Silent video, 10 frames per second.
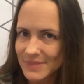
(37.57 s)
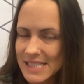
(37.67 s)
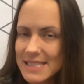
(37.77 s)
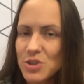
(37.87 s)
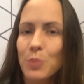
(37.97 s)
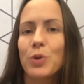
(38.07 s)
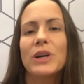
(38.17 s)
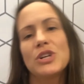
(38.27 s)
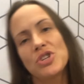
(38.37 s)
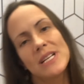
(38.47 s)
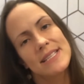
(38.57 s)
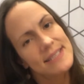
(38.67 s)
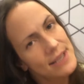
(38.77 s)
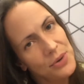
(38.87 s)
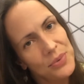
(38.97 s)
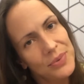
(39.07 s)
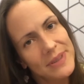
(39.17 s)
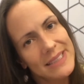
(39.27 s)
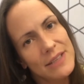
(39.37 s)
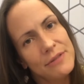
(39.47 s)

Existe a procrastinação que